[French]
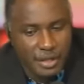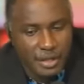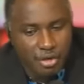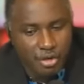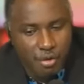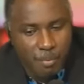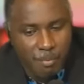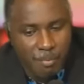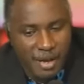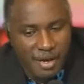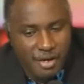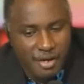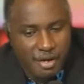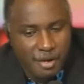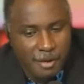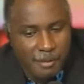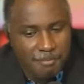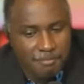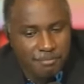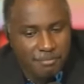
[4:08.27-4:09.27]
non pas
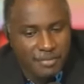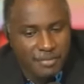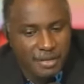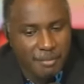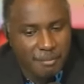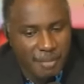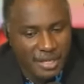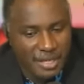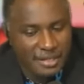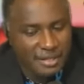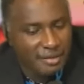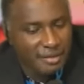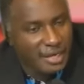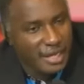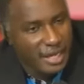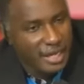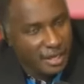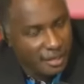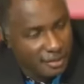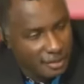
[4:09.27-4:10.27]
comme battant
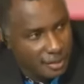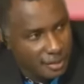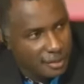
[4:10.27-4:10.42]
l'air.